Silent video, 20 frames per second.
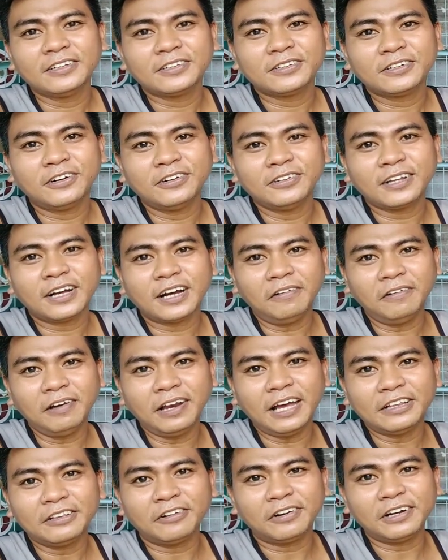So,
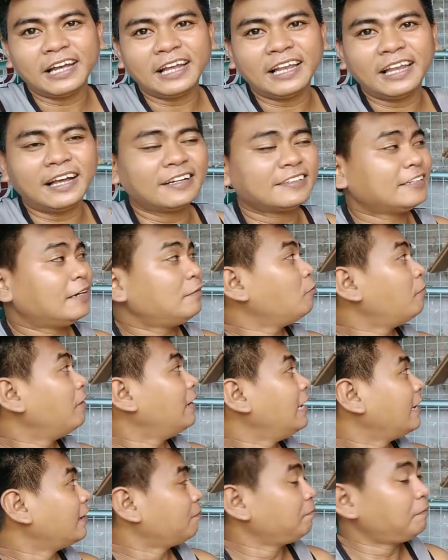nakawala to kaya lang siya
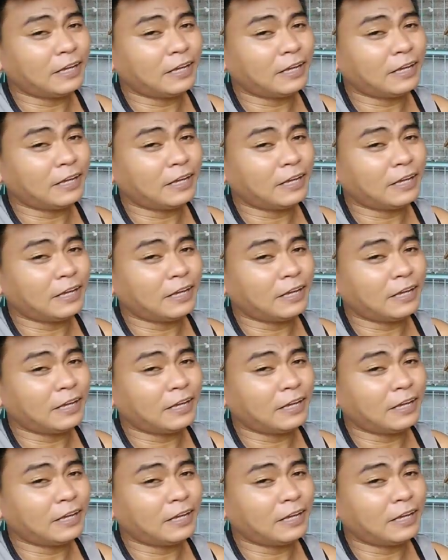bumalik.